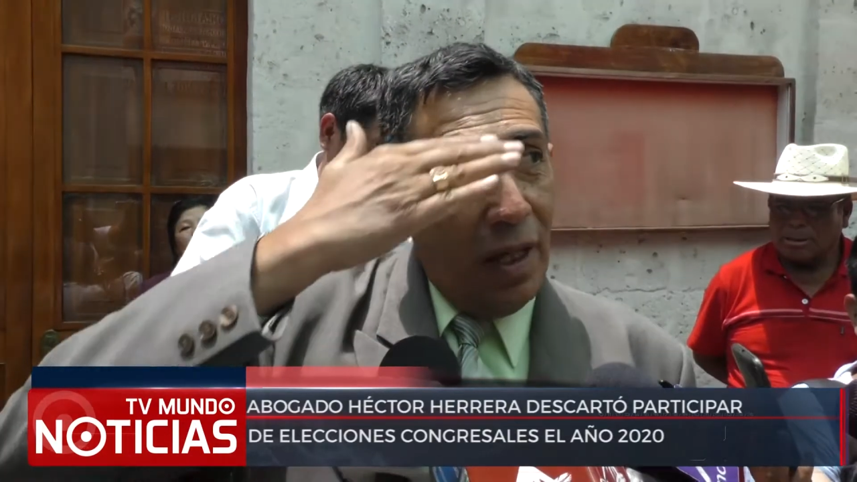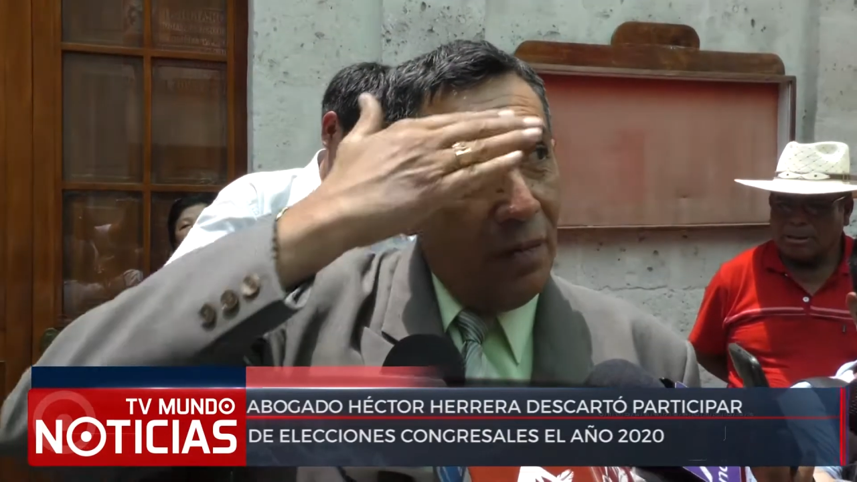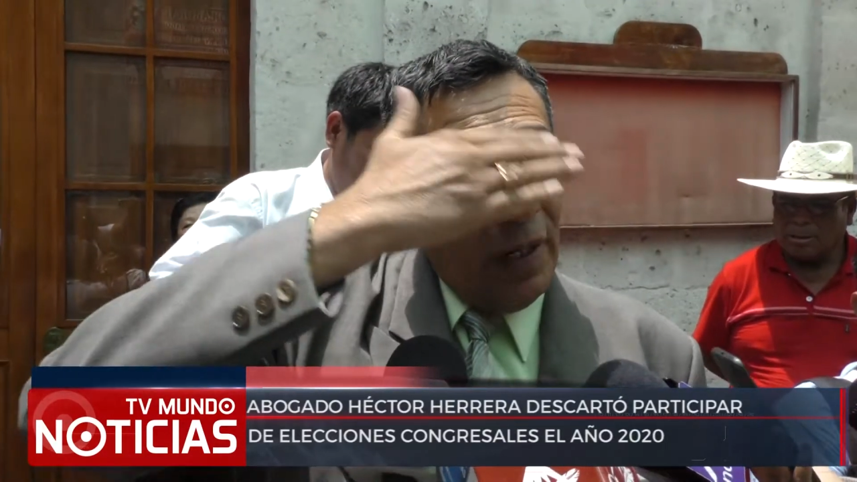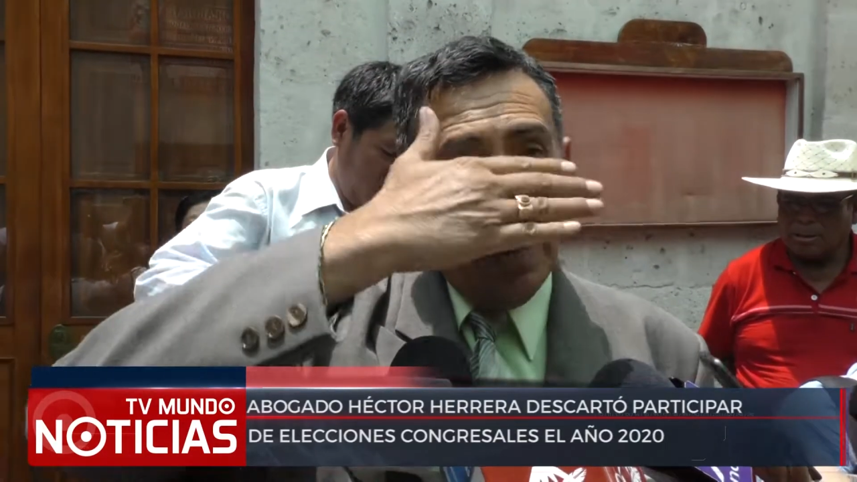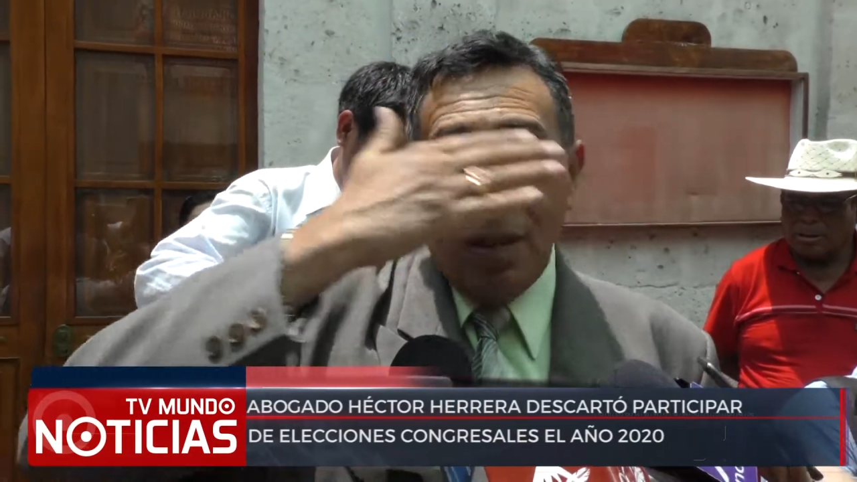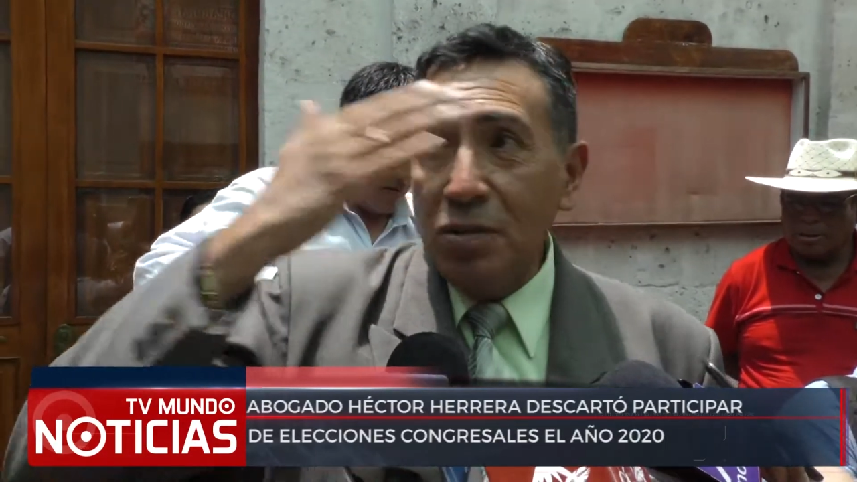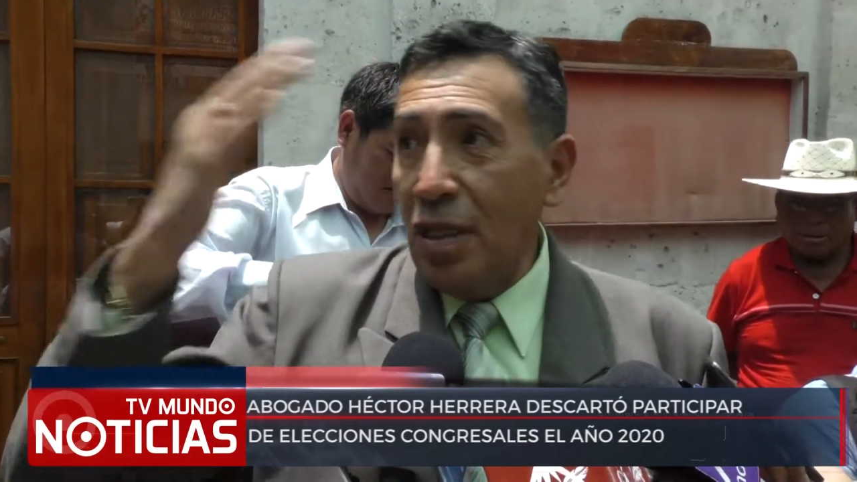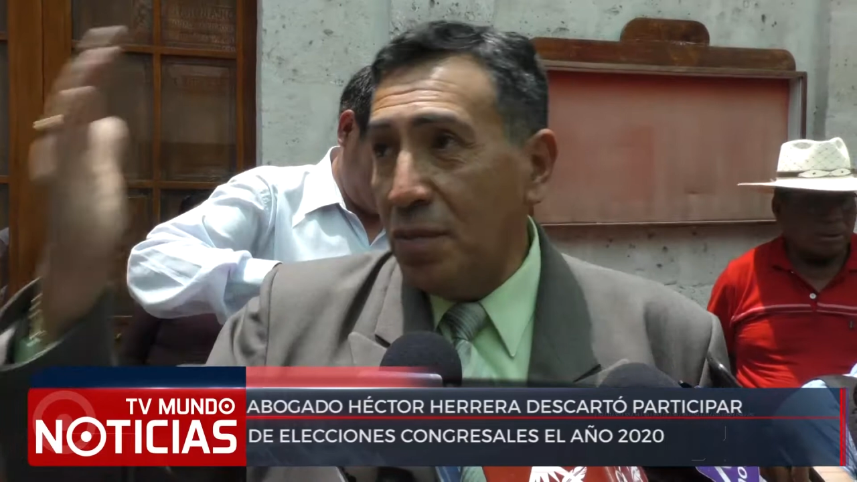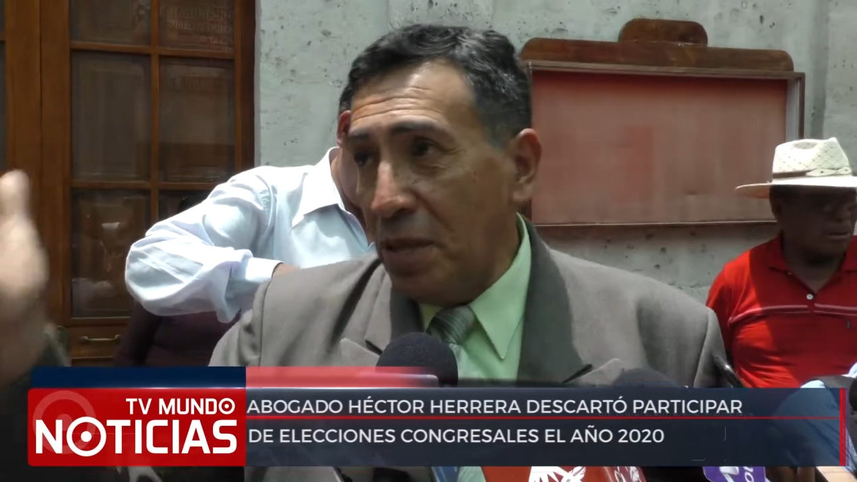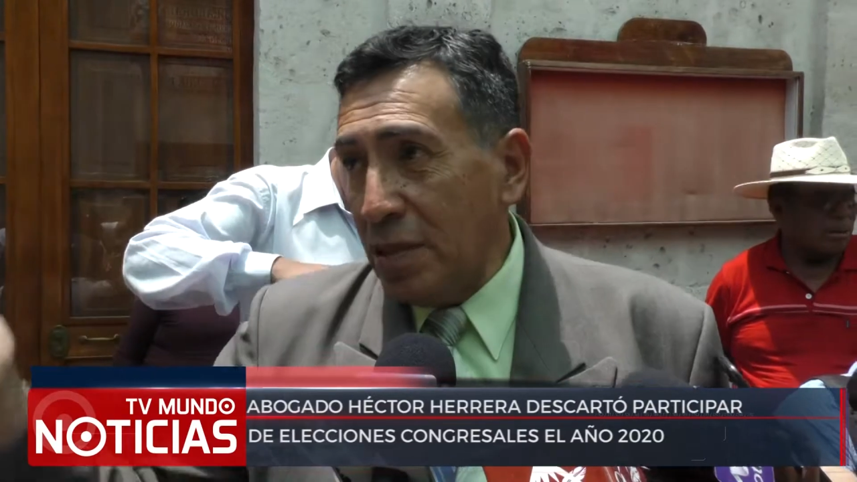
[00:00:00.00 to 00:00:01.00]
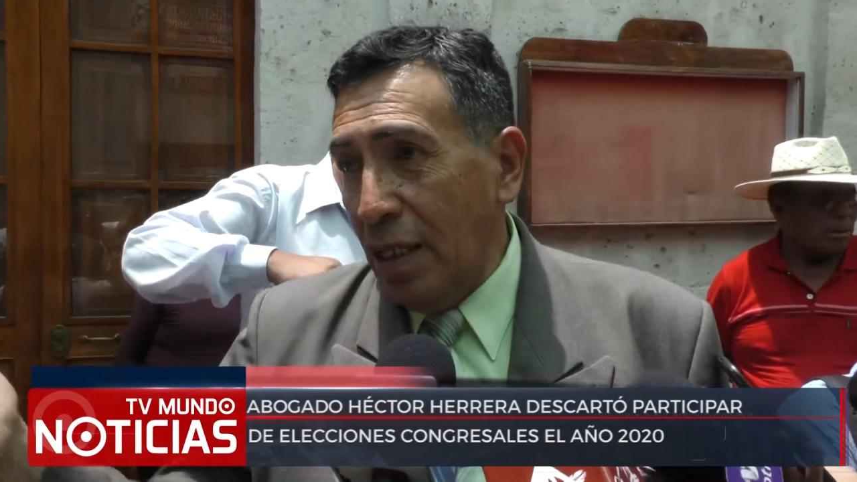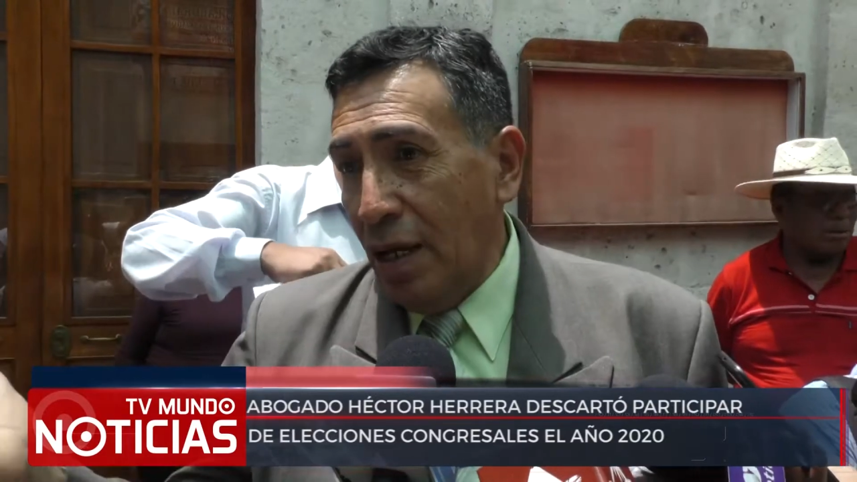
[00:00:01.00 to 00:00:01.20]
de al frente y ustedes por este